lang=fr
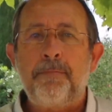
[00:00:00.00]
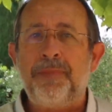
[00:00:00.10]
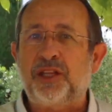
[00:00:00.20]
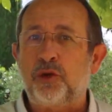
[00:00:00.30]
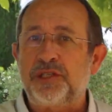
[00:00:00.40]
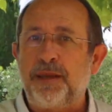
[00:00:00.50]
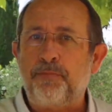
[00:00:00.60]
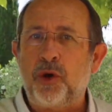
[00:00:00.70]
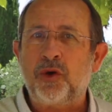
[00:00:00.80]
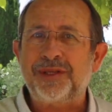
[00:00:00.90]
mettre ses
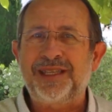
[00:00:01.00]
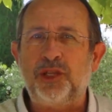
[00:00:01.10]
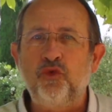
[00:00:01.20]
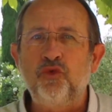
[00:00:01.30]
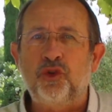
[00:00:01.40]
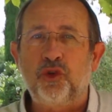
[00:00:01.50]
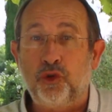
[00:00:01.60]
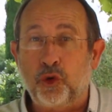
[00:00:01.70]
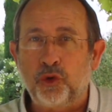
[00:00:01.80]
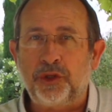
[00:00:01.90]
peurs, ses doutes
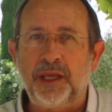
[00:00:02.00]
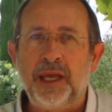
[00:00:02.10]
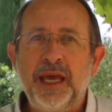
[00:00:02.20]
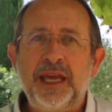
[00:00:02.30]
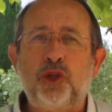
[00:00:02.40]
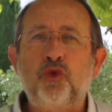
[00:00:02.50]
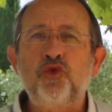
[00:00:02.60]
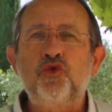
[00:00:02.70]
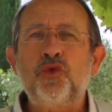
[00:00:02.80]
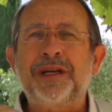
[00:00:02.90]
de côté et
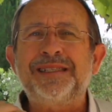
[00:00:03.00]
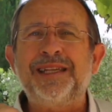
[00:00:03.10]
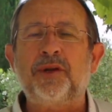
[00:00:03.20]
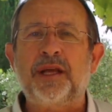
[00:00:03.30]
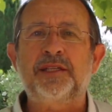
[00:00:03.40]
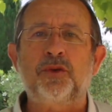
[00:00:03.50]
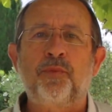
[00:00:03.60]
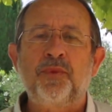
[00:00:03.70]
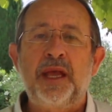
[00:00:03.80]
toujours rester dans l'action.